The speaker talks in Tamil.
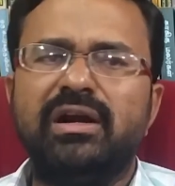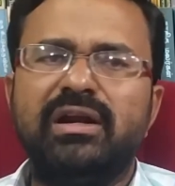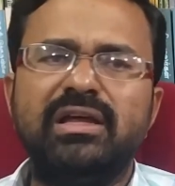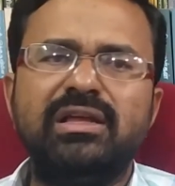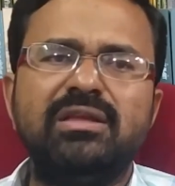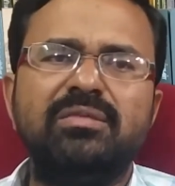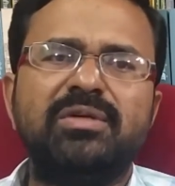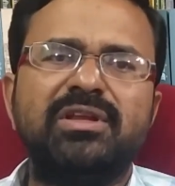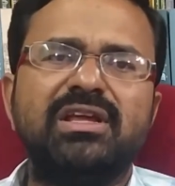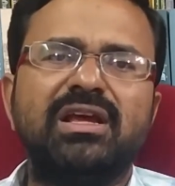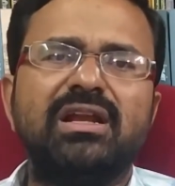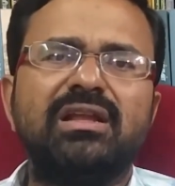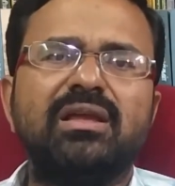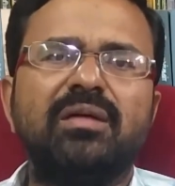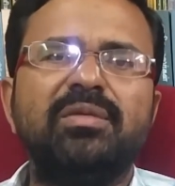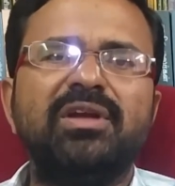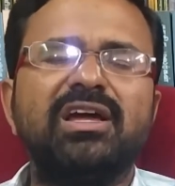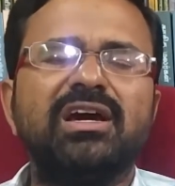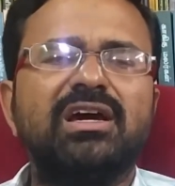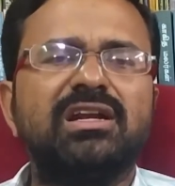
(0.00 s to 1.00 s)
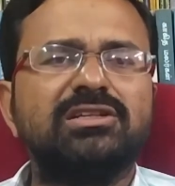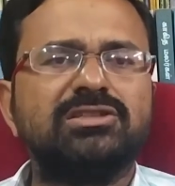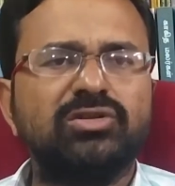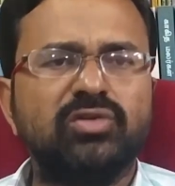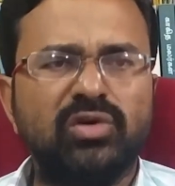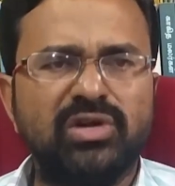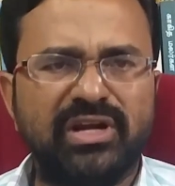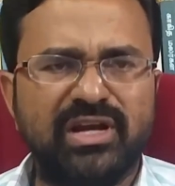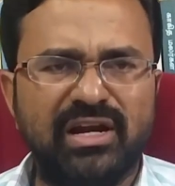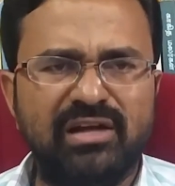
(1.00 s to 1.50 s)
நீதிபதிகள் தமிழக
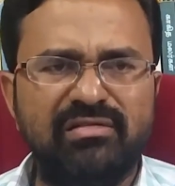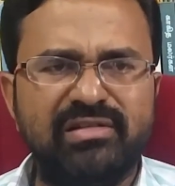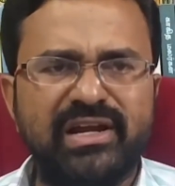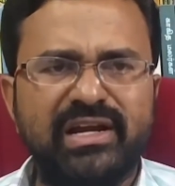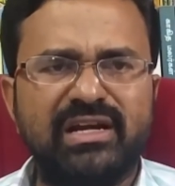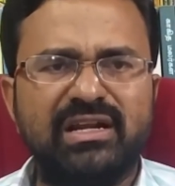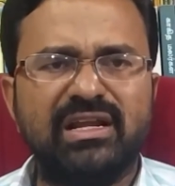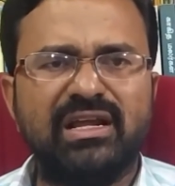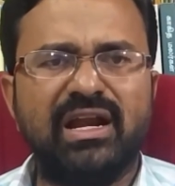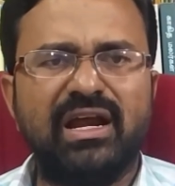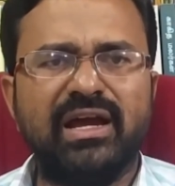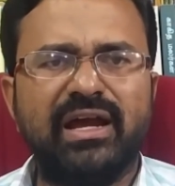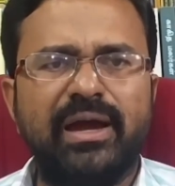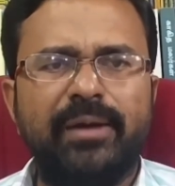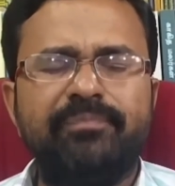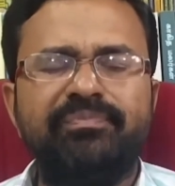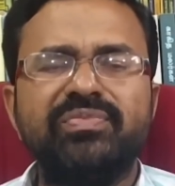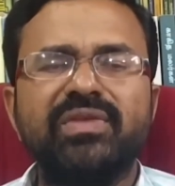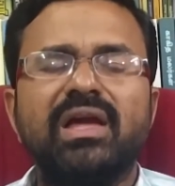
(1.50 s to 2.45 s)
அரசுக்கு ஒரு கேள்வி கேட்டிருக்கிறாங்க